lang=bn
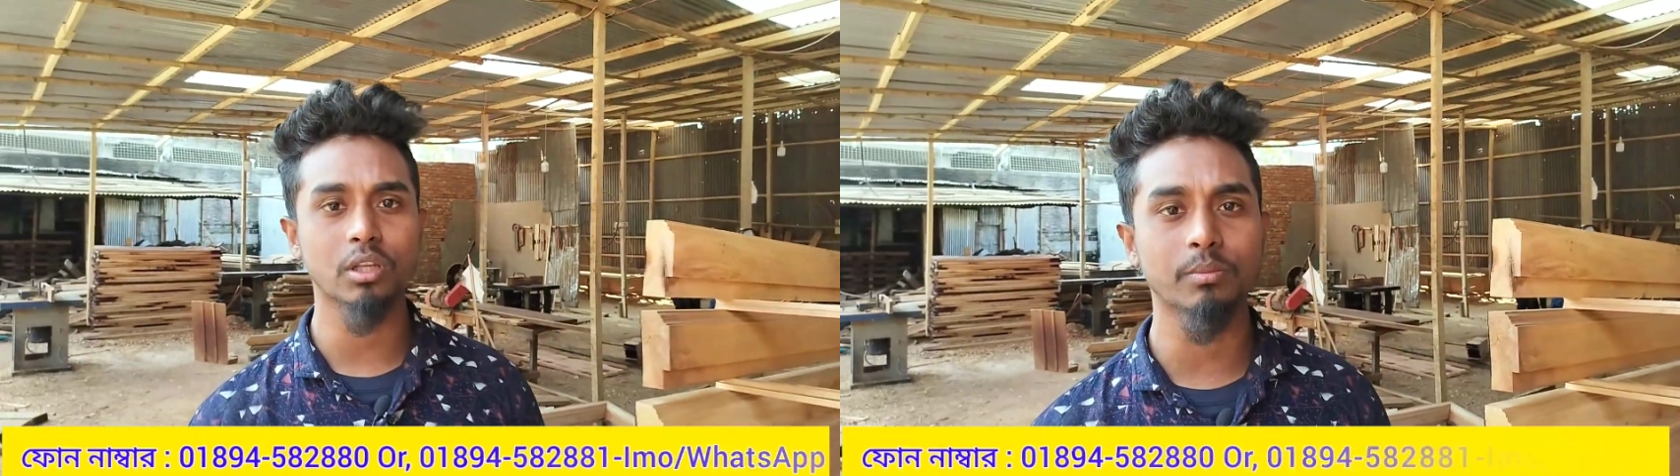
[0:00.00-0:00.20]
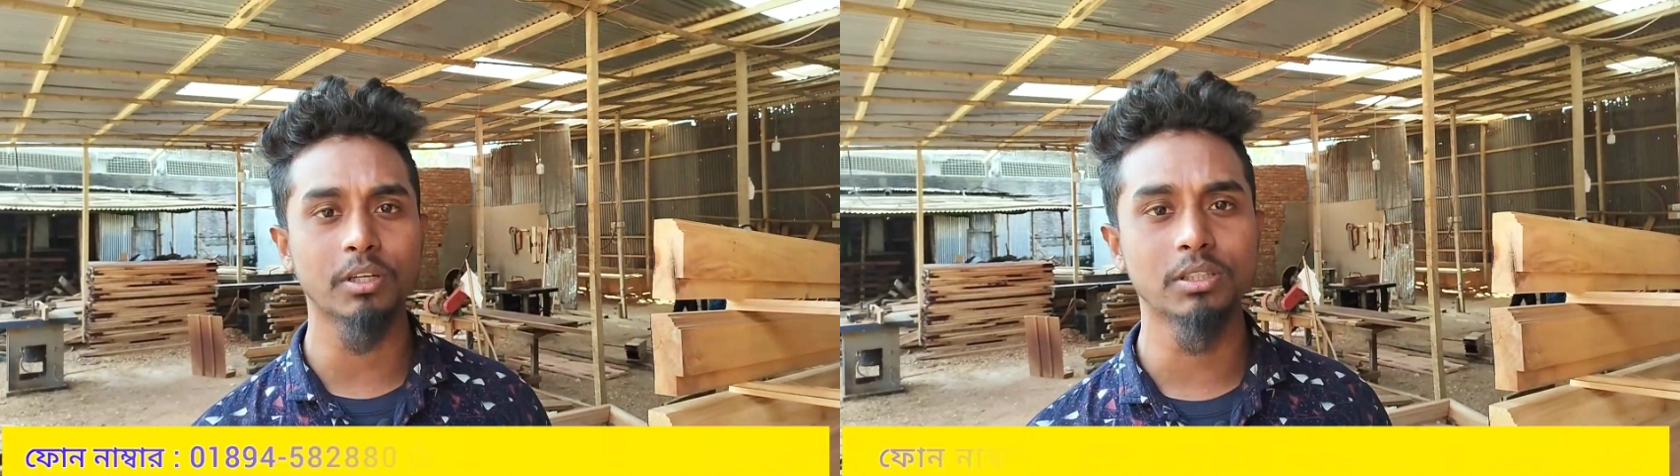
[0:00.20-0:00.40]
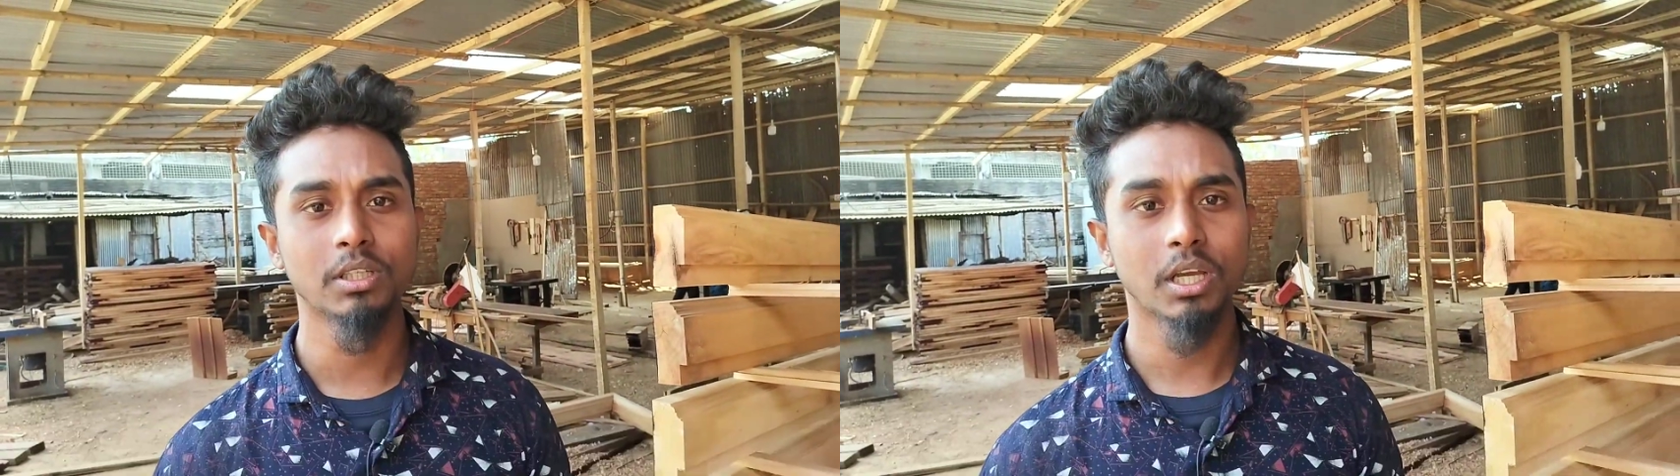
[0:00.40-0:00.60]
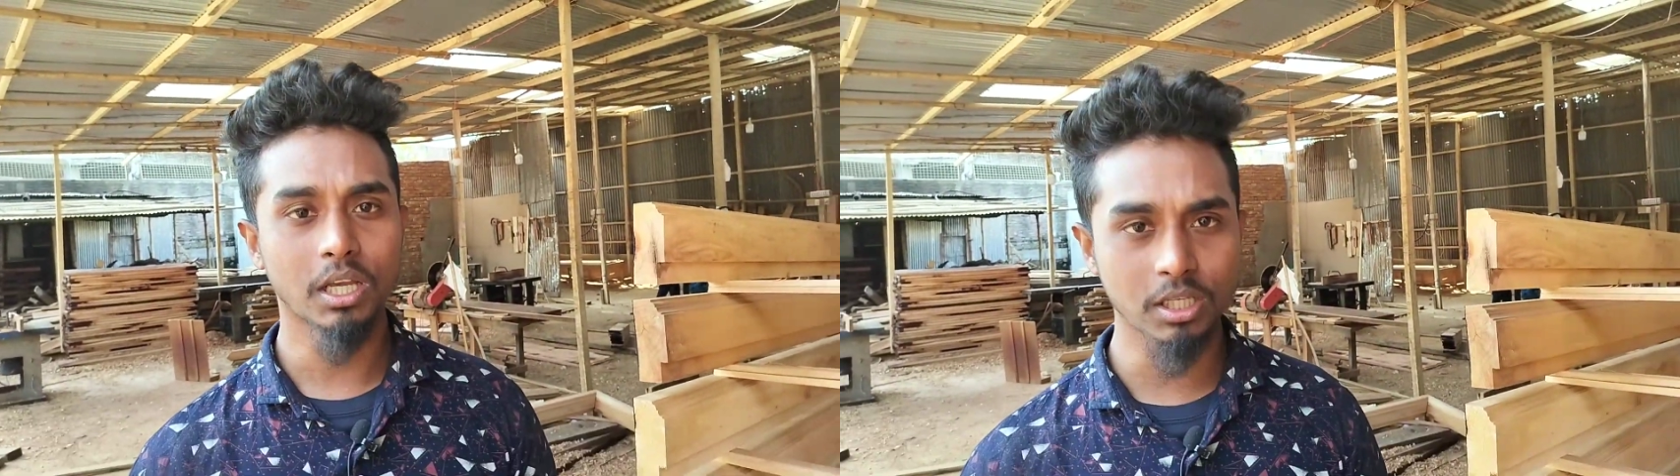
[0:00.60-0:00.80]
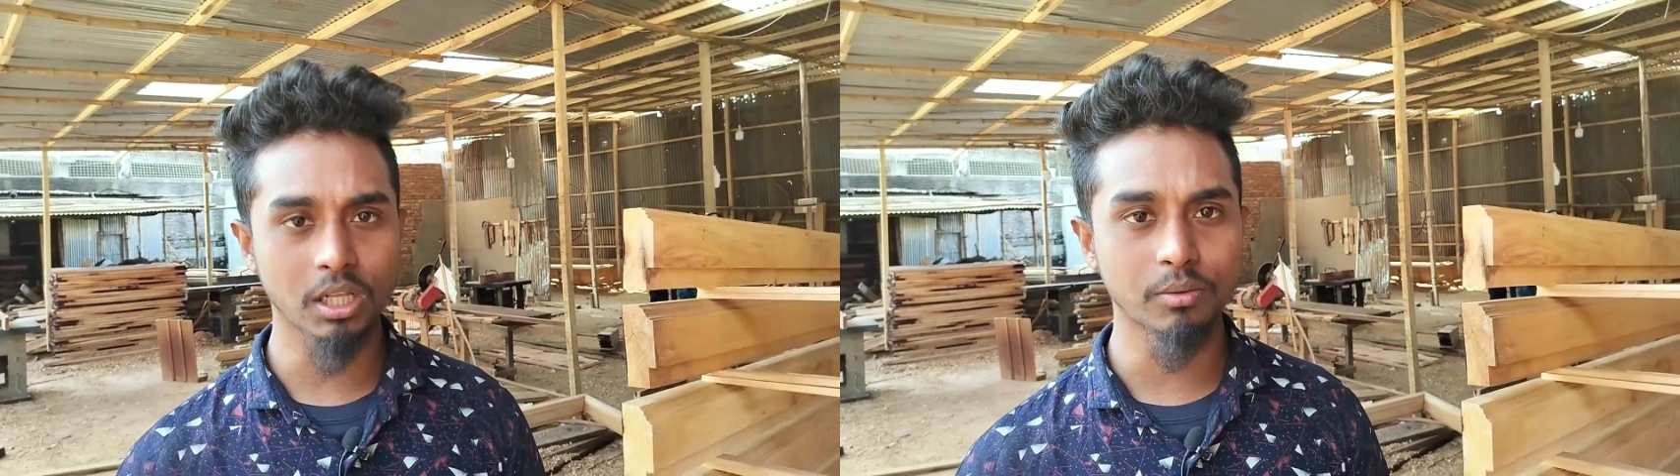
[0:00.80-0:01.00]
থাকবেন
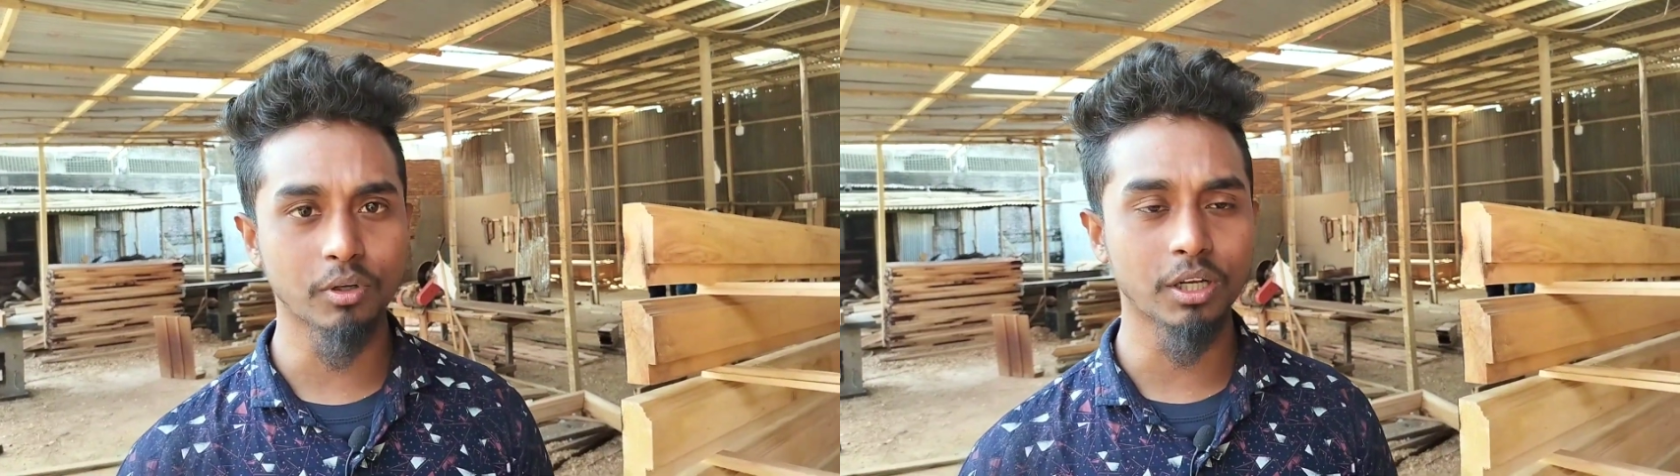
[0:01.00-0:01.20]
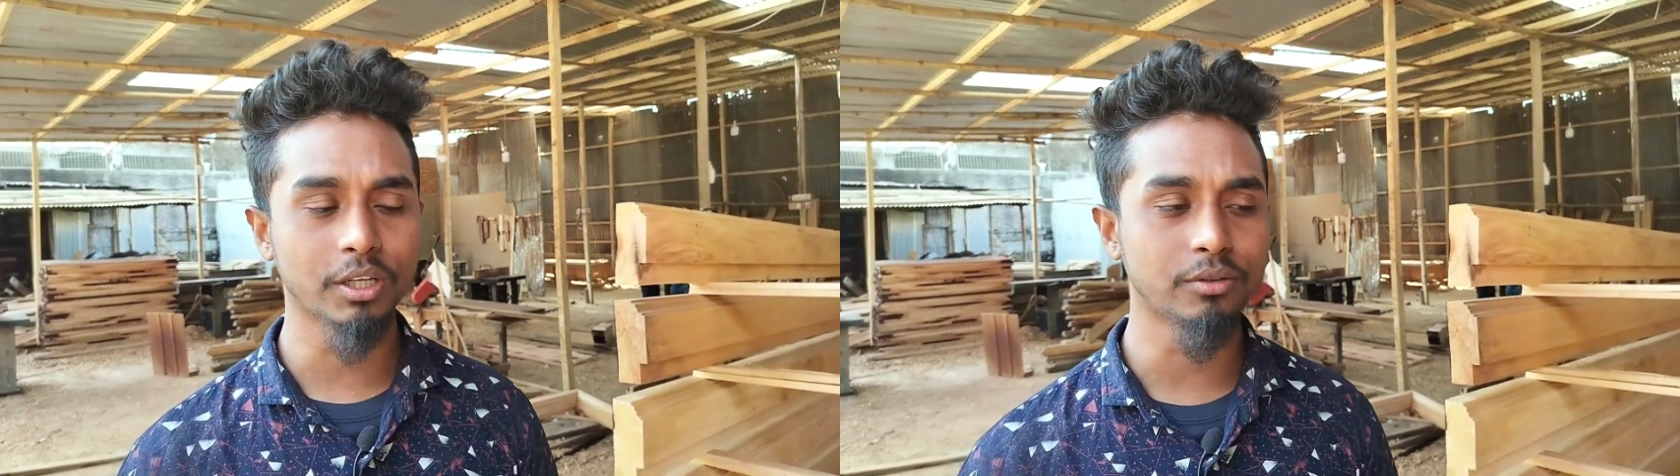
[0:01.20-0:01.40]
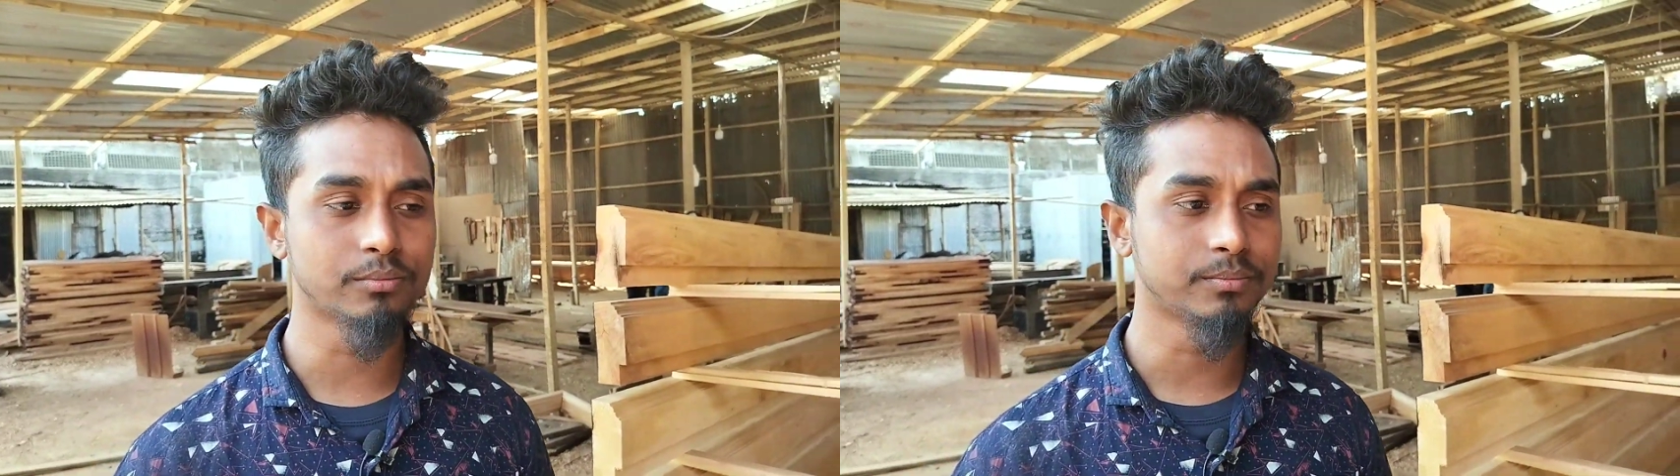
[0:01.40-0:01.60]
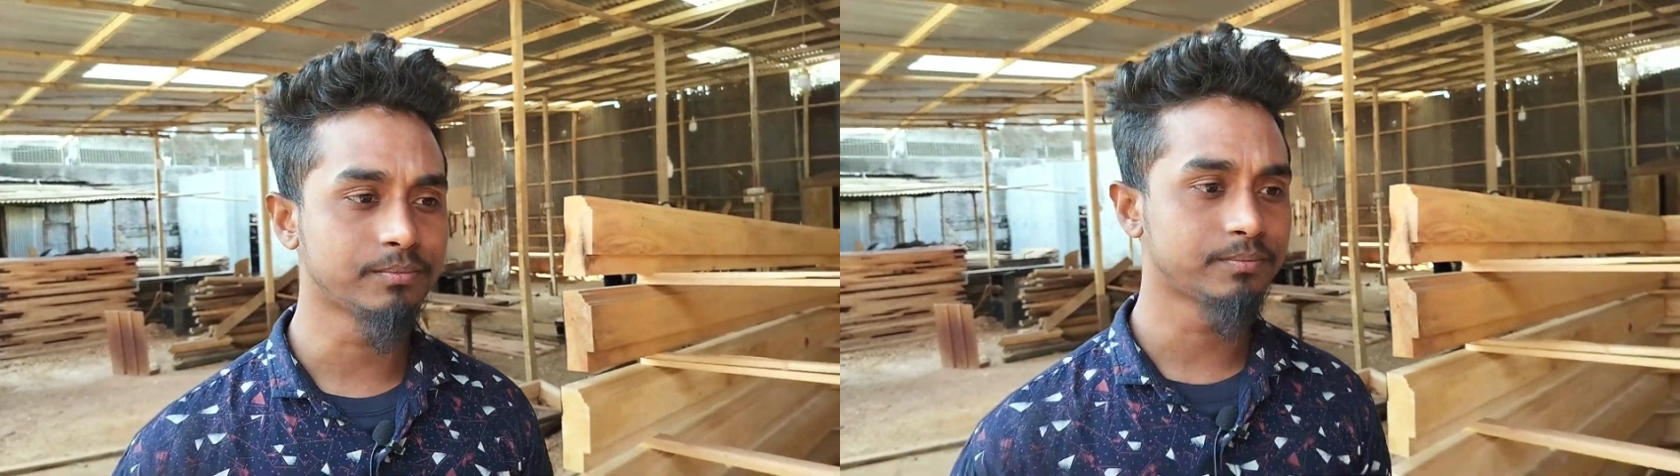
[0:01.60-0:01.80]
আসসালামু আলাইকুম